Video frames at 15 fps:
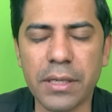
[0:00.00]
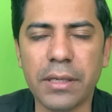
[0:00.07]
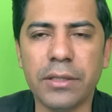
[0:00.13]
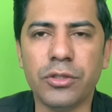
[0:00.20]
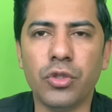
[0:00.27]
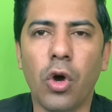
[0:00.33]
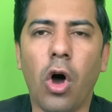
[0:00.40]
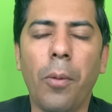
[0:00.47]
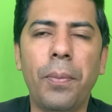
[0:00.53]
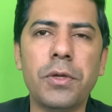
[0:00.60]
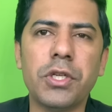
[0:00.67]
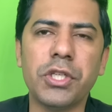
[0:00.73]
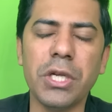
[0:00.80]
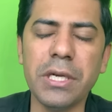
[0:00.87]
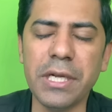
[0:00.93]
जो
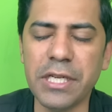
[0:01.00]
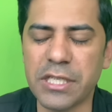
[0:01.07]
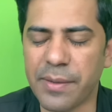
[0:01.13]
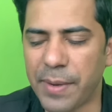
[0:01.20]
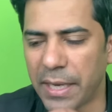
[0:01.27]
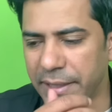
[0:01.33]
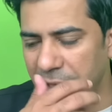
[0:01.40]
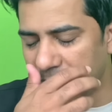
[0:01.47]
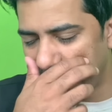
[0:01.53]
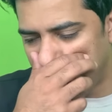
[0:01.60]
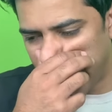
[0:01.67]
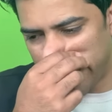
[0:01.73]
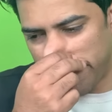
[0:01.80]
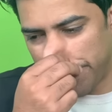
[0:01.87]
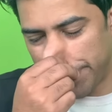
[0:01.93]
अपोजिशन की जमातें
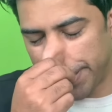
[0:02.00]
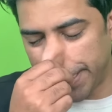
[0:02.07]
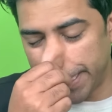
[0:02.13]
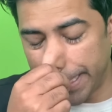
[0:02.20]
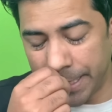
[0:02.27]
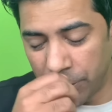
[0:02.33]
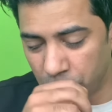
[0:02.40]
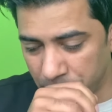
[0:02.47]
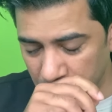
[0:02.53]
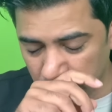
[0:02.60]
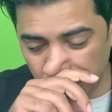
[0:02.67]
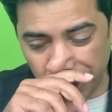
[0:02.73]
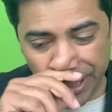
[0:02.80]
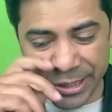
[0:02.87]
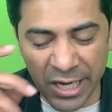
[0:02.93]
हैं यदि उसमें
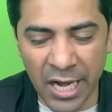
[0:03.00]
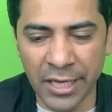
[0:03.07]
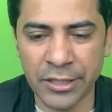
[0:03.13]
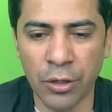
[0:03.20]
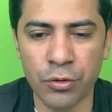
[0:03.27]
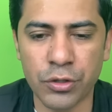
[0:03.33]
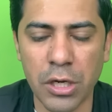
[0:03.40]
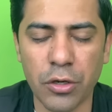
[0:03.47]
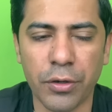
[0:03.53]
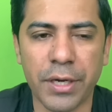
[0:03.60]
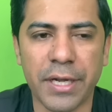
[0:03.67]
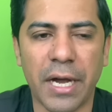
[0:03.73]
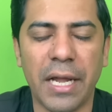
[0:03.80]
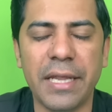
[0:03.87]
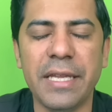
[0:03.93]
सुन्नी इतिहाद काउंसिल को
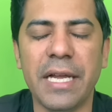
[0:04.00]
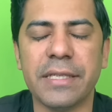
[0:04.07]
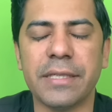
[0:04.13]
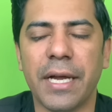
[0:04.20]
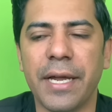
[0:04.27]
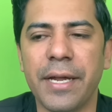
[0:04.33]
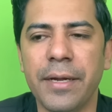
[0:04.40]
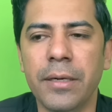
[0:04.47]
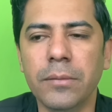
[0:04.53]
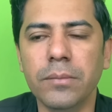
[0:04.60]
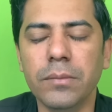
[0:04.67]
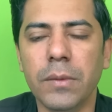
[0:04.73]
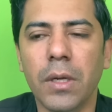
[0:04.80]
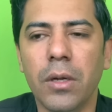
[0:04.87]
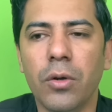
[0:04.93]
निकाल दिया जाए
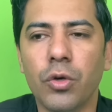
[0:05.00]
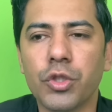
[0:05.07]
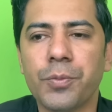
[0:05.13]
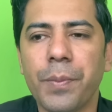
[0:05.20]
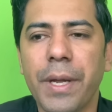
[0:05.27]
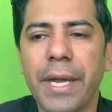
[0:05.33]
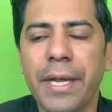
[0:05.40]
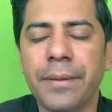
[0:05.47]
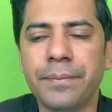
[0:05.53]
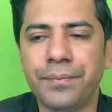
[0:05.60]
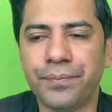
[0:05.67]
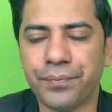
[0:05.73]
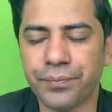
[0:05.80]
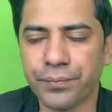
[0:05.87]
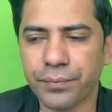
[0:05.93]
उसमें
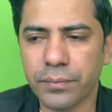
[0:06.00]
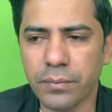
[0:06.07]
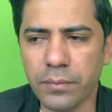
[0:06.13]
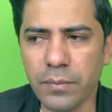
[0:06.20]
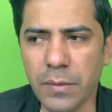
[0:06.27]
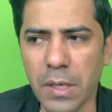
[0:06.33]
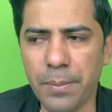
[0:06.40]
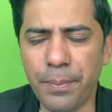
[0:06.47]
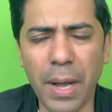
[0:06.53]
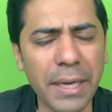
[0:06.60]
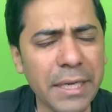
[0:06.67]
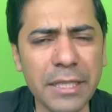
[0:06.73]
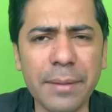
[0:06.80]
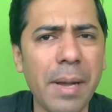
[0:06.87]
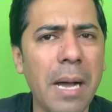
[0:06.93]

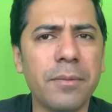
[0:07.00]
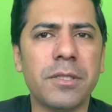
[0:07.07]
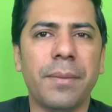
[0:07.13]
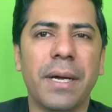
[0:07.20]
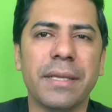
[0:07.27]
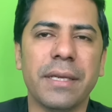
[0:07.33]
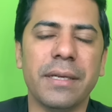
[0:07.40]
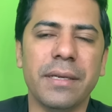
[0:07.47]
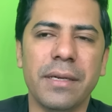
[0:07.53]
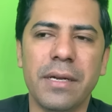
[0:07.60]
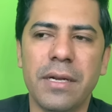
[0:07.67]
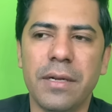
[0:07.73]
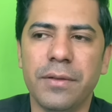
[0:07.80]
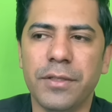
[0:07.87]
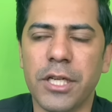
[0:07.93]
बाकी तमाम जमातें
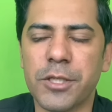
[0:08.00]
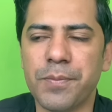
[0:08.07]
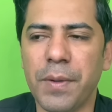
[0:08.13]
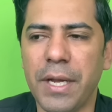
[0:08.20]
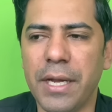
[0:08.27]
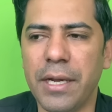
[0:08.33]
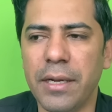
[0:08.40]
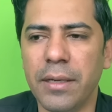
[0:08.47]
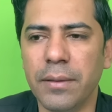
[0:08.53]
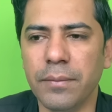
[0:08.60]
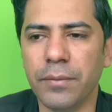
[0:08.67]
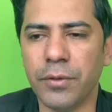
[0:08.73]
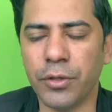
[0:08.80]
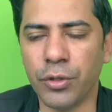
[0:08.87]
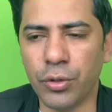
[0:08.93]

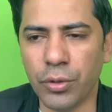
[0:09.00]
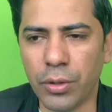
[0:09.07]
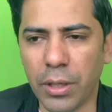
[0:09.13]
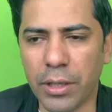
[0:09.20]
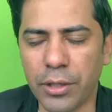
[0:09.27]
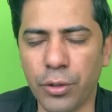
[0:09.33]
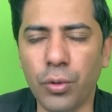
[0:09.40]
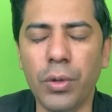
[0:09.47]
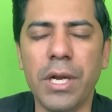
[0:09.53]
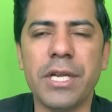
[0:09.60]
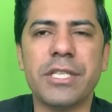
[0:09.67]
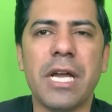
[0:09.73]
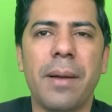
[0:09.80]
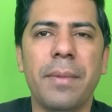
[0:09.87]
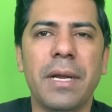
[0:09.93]
जिसमें नू लीग
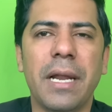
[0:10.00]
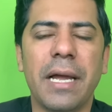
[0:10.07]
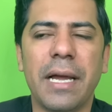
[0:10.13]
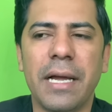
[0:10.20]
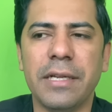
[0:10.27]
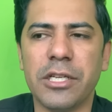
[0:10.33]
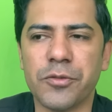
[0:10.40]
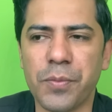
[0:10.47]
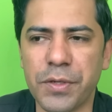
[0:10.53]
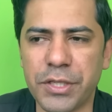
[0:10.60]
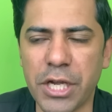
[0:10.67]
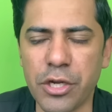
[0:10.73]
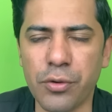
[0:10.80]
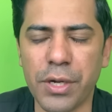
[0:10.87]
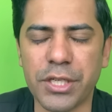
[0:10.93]
शामिल है जिसमें
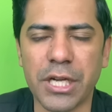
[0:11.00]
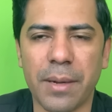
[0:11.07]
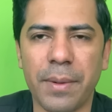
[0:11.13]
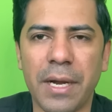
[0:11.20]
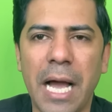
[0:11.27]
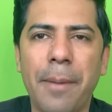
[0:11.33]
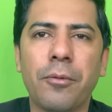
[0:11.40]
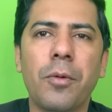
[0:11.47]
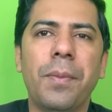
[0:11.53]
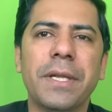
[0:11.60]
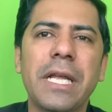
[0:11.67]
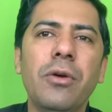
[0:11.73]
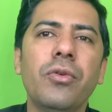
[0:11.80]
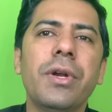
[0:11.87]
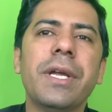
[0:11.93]
जे यू आई शामिल है आपको
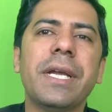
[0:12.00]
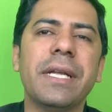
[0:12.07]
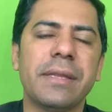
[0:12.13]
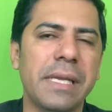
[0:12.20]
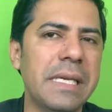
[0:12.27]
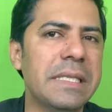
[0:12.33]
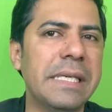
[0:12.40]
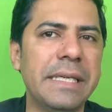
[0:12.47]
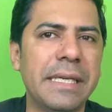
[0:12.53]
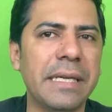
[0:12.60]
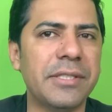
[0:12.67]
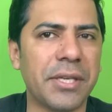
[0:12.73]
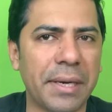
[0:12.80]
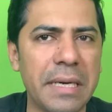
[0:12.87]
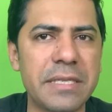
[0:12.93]
पता है उन्होंने कितनी
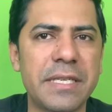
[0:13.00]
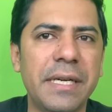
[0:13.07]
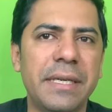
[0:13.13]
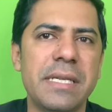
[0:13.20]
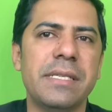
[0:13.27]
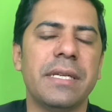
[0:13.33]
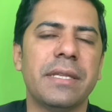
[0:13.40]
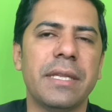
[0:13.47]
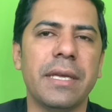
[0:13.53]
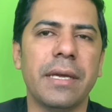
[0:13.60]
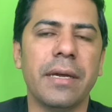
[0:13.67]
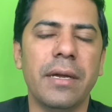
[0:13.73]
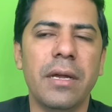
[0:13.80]
सीटें जनरल सीटें जीती हैं